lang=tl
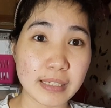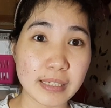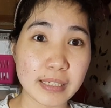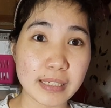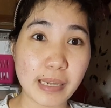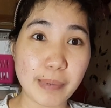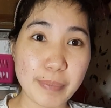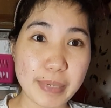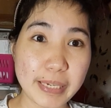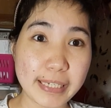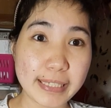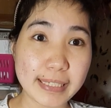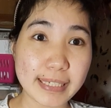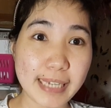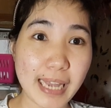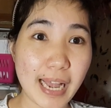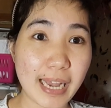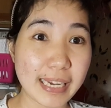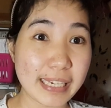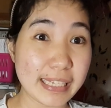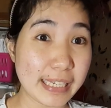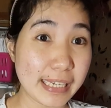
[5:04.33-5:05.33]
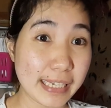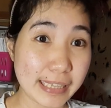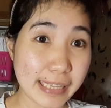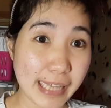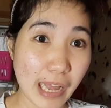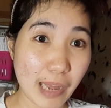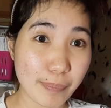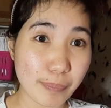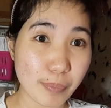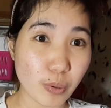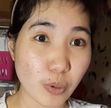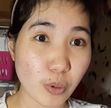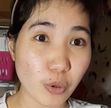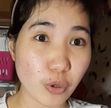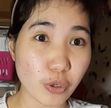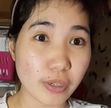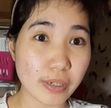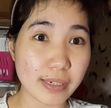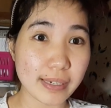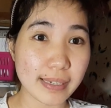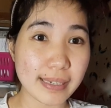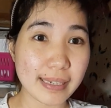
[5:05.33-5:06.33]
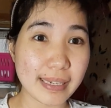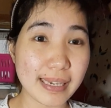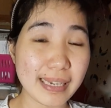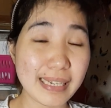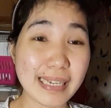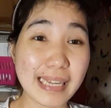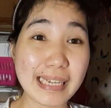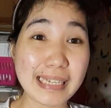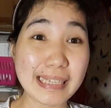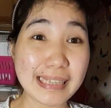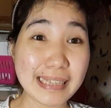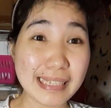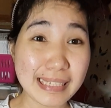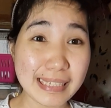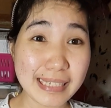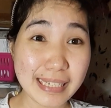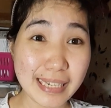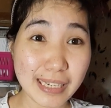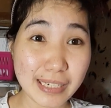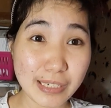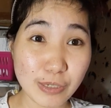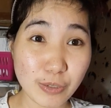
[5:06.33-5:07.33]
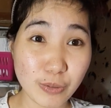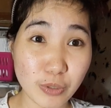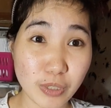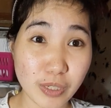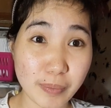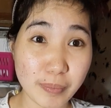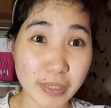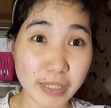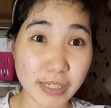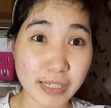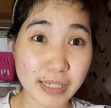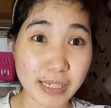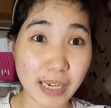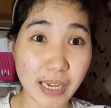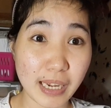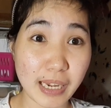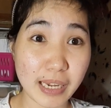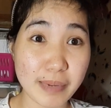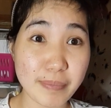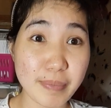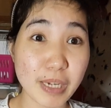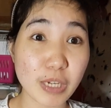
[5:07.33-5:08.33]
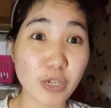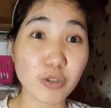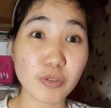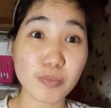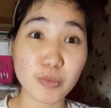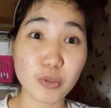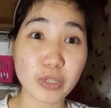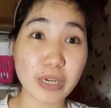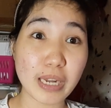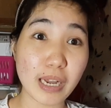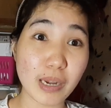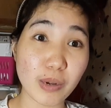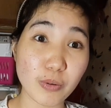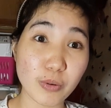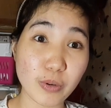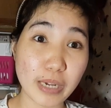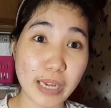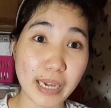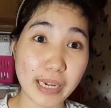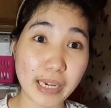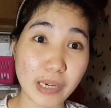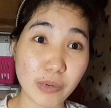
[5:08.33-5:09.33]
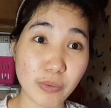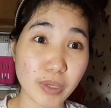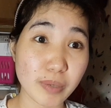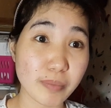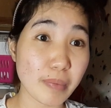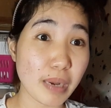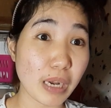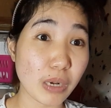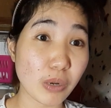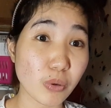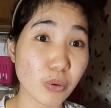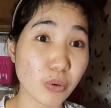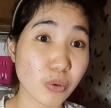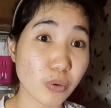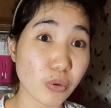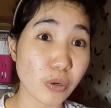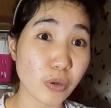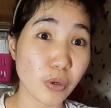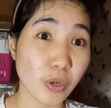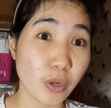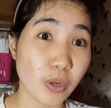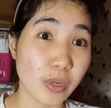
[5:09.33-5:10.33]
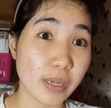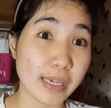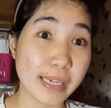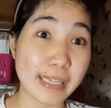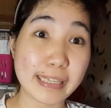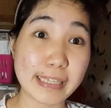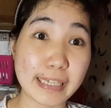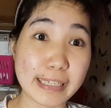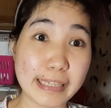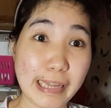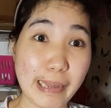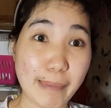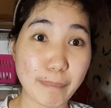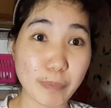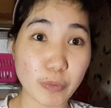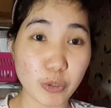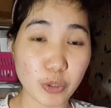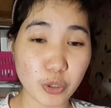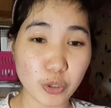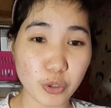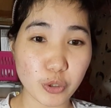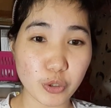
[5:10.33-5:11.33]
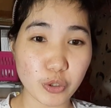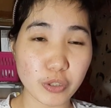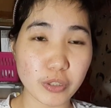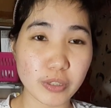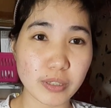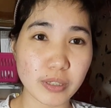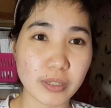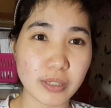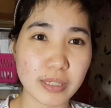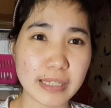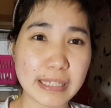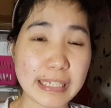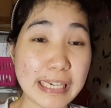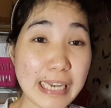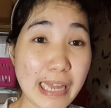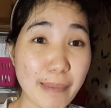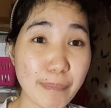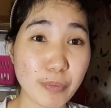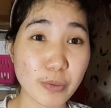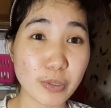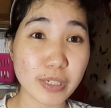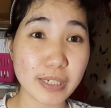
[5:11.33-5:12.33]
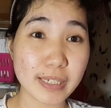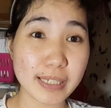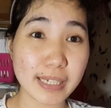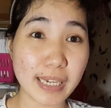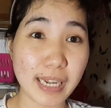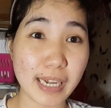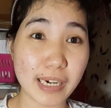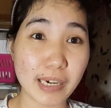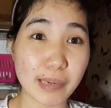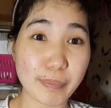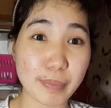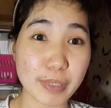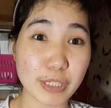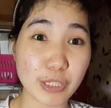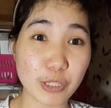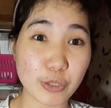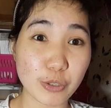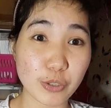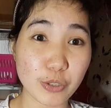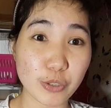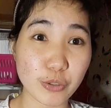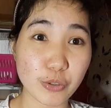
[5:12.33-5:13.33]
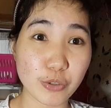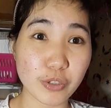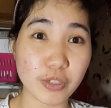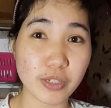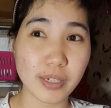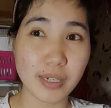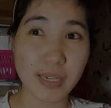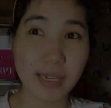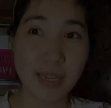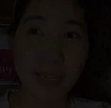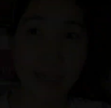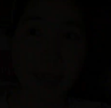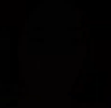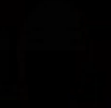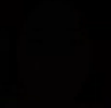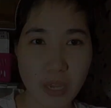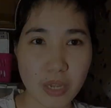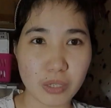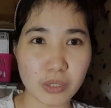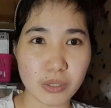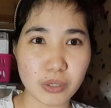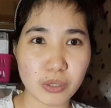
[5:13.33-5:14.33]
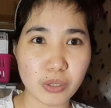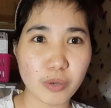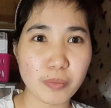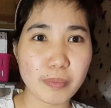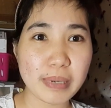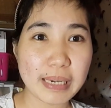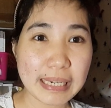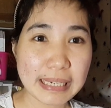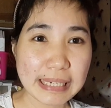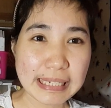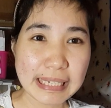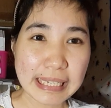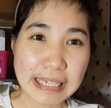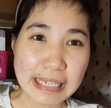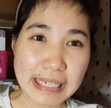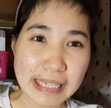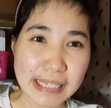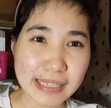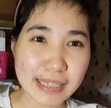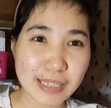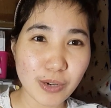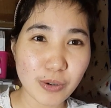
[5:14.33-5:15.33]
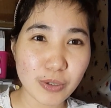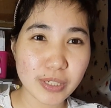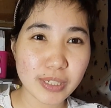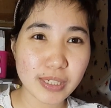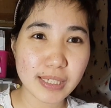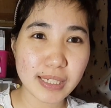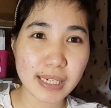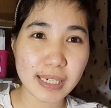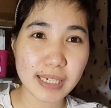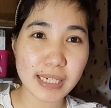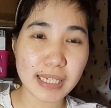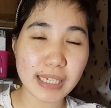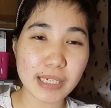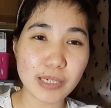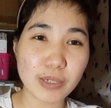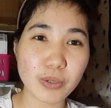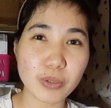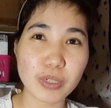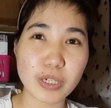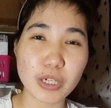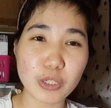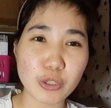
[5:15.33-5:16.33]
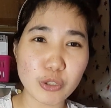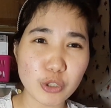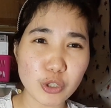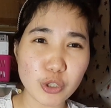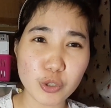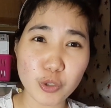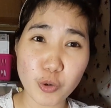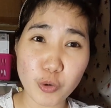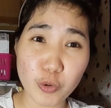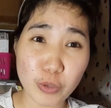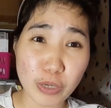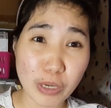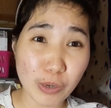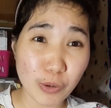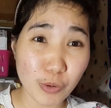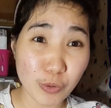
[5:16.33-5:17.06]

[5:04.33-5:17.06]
sabihin sa akin itapon. Inaintindihan ko naman siya, eh meron muna akong gagawin bago ko itatapon yun. tinapon niya sa harapan ko yun. Sobrang nanliit ako sa sarili ko na gusto ko nang